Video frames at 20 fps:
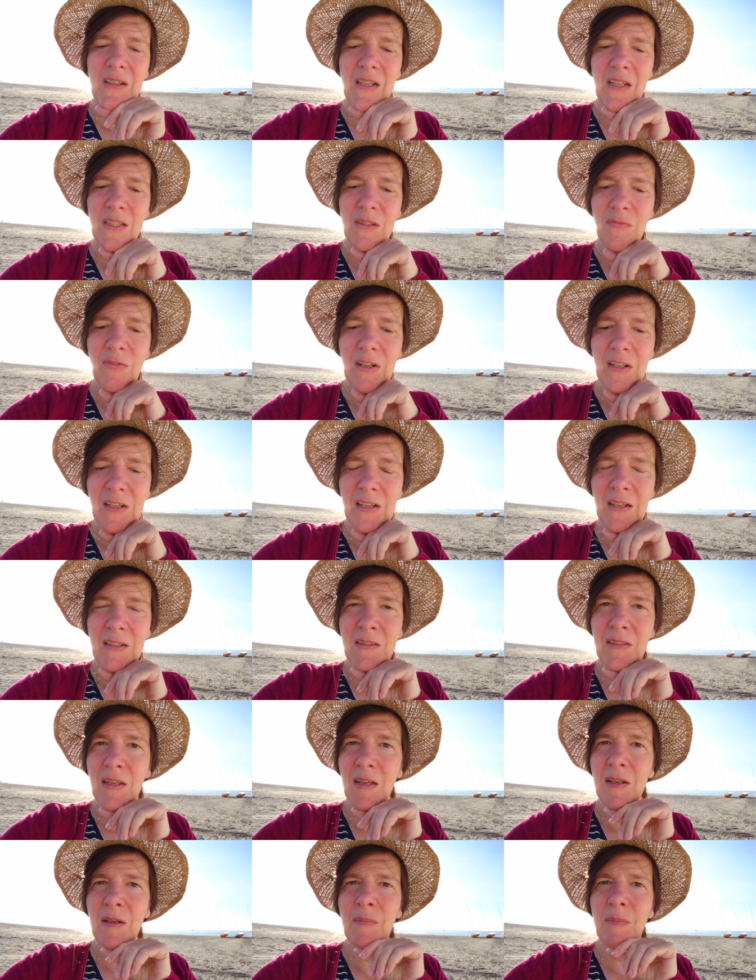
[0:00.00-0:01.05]
Es verliert
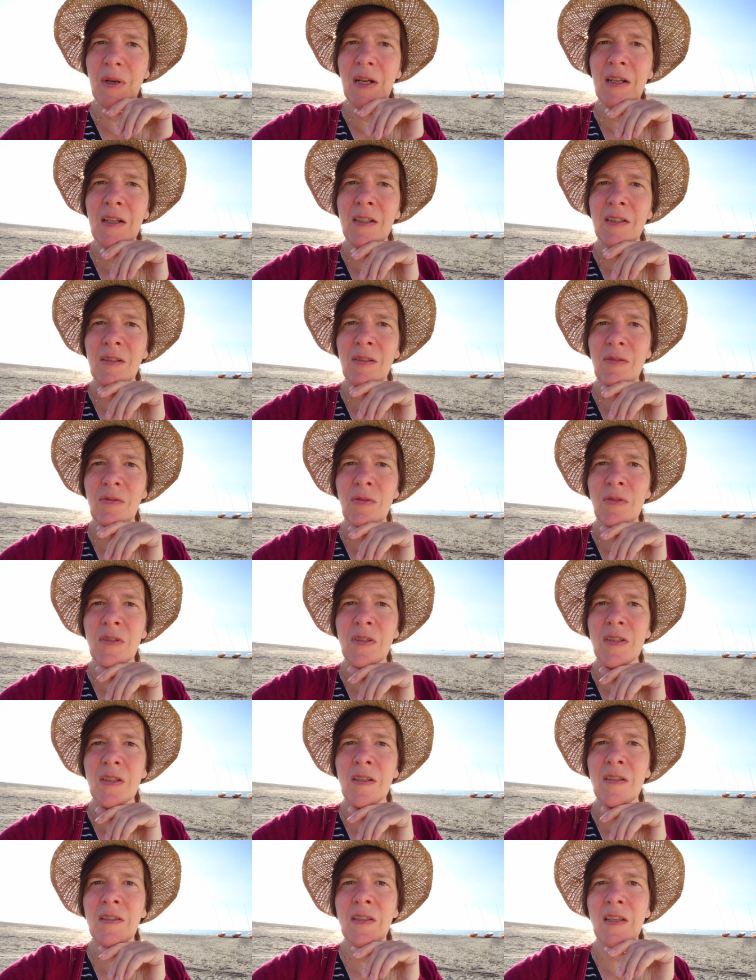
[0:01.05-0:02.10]
seine Macht,
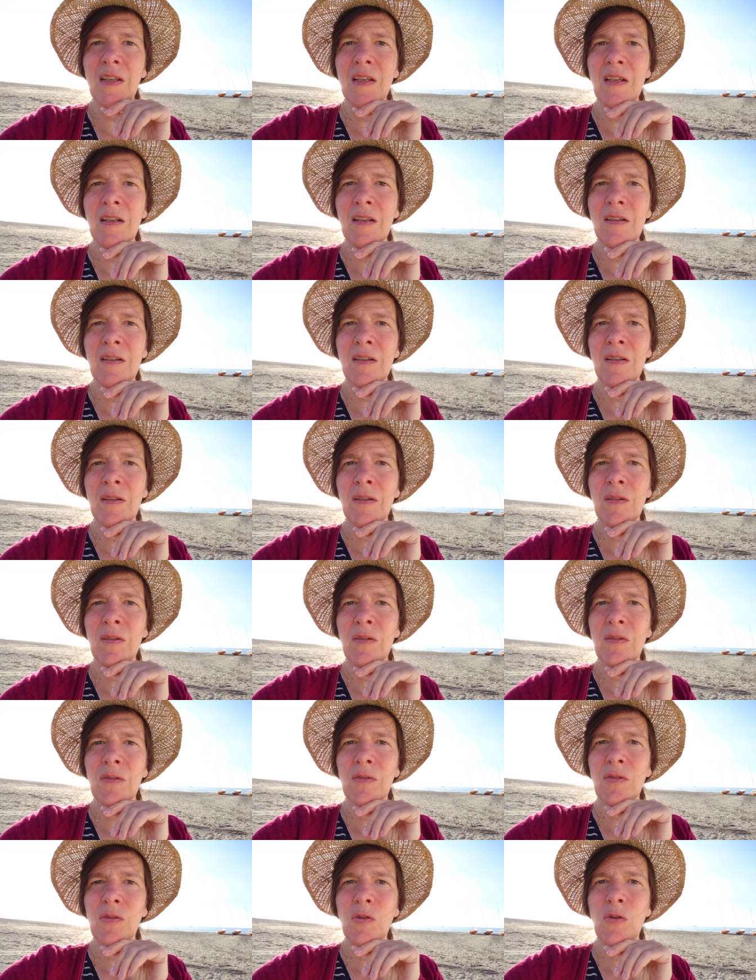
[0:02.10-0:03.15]
unsere Seele
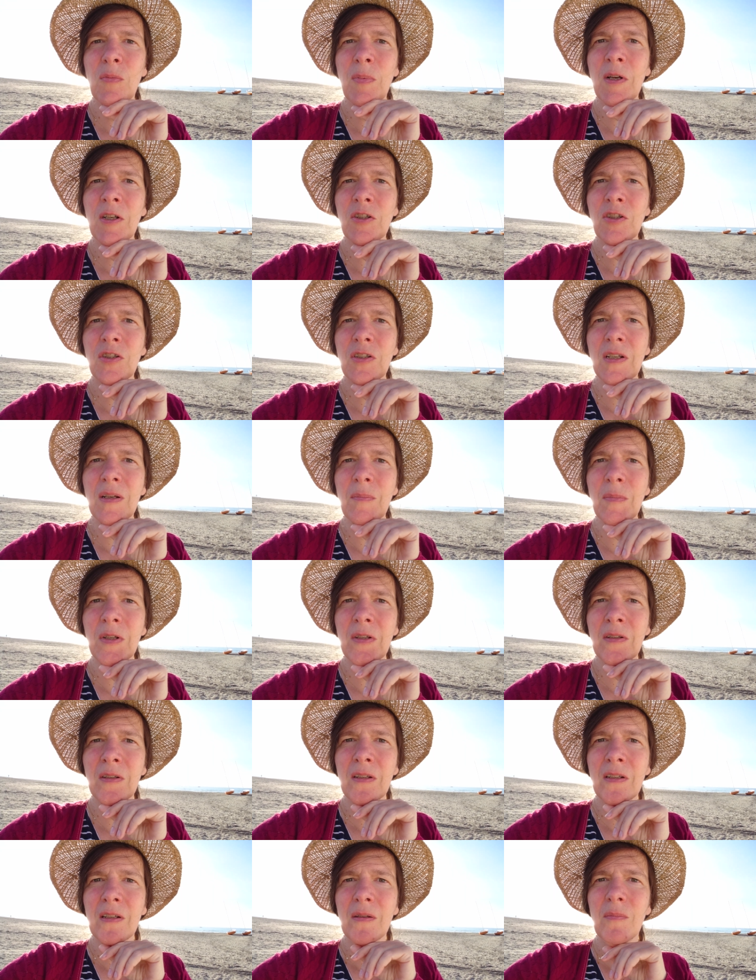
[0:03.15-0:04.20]
zu
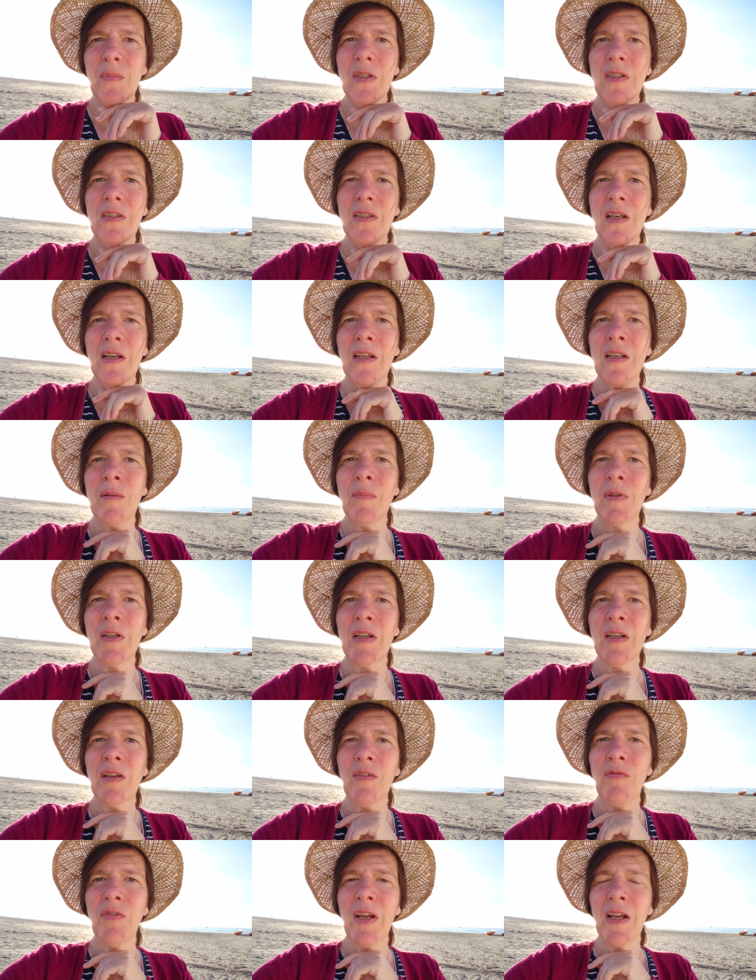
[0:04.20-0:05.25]
überstimmen mit seinem
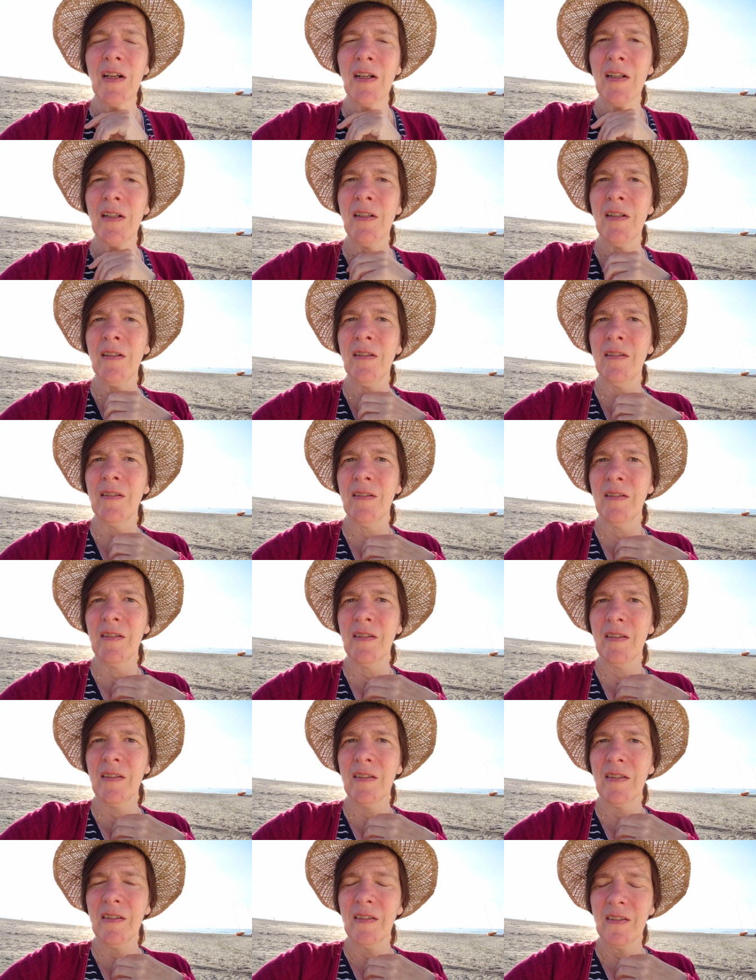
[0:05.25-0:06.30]
Gequengel.
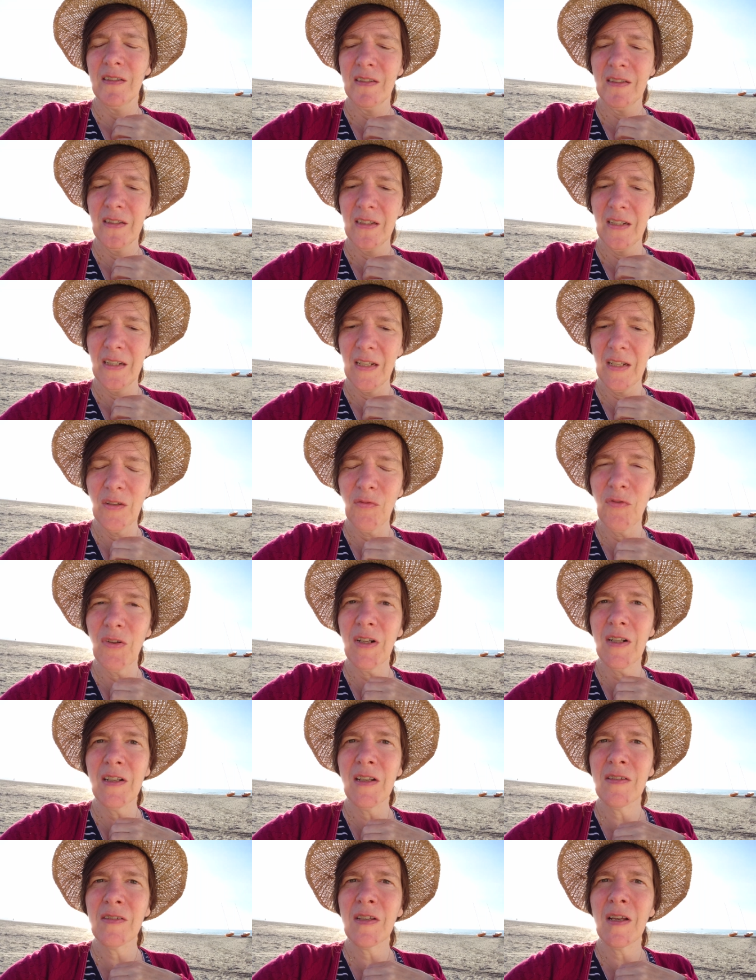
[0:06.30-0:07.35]
Ich
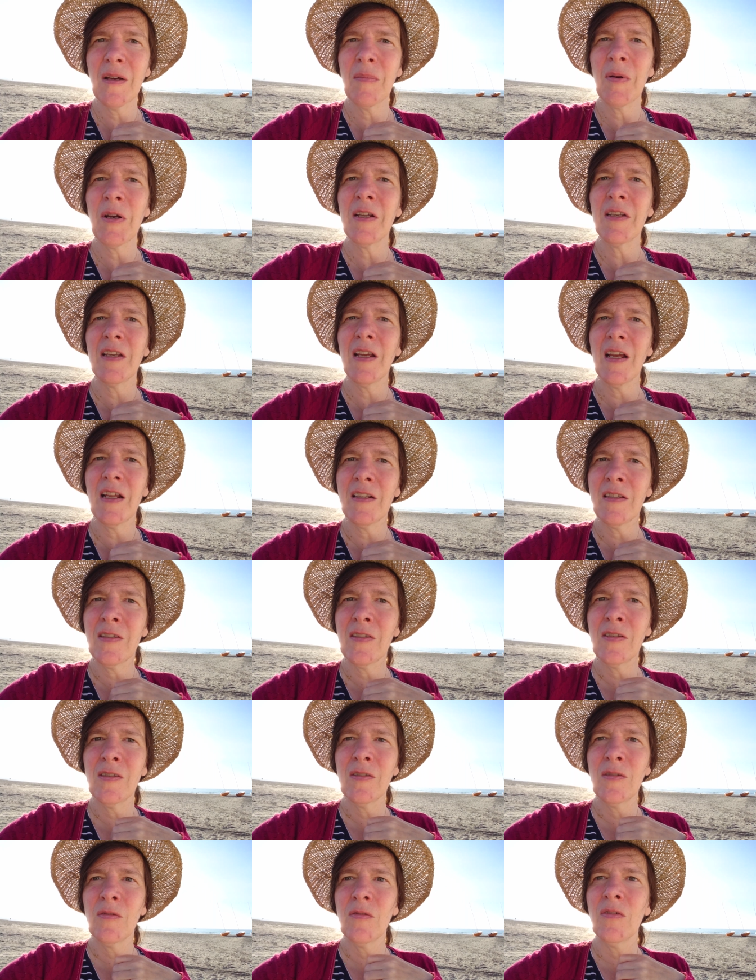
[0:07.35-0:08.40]
will das aber
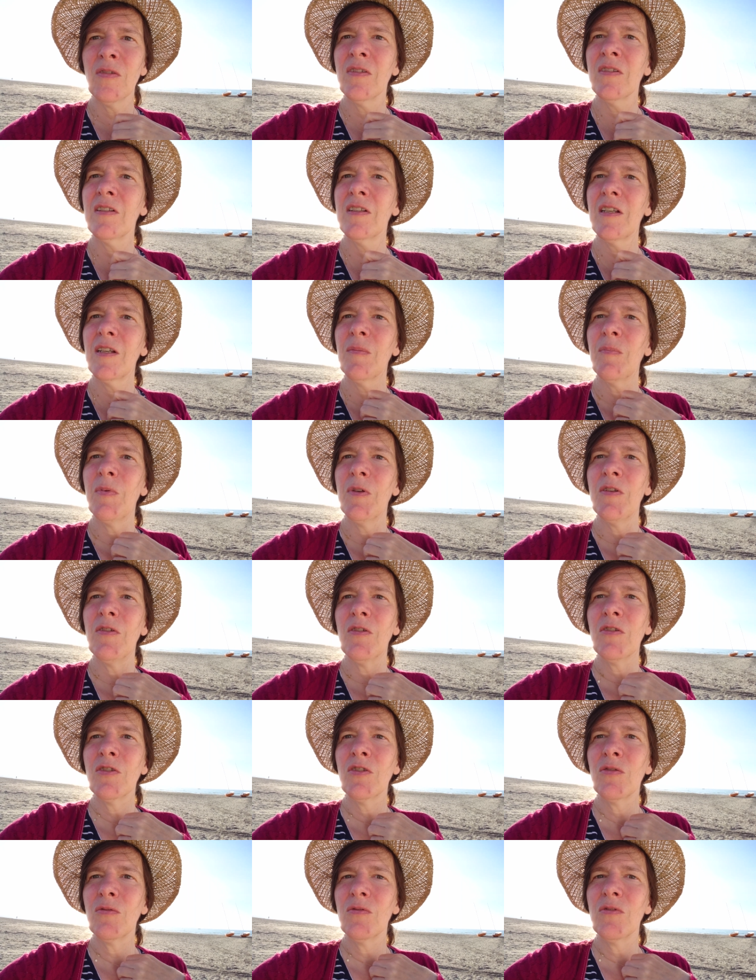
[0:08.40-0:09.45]
jetzt und ich bin
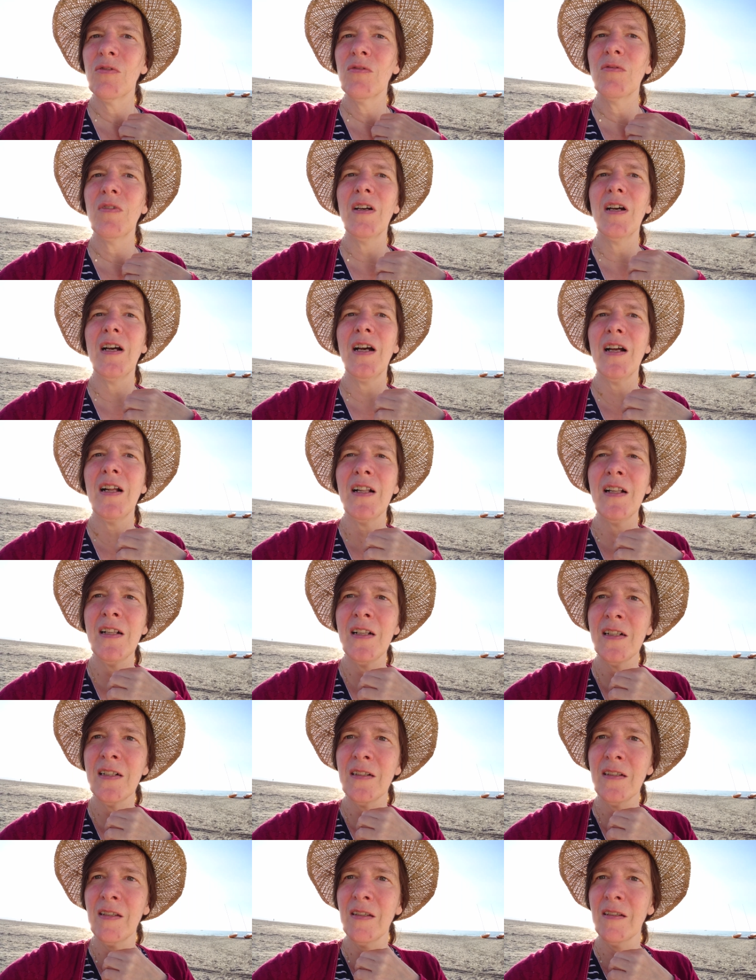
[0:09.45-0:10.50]
doch schon so
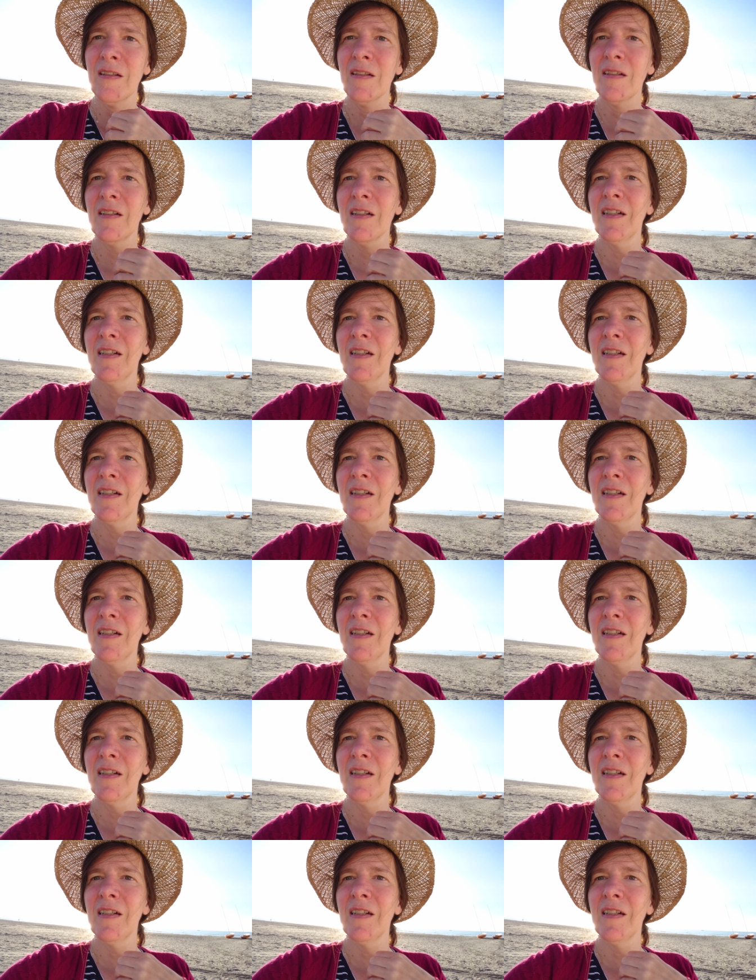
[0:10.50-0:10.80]
alt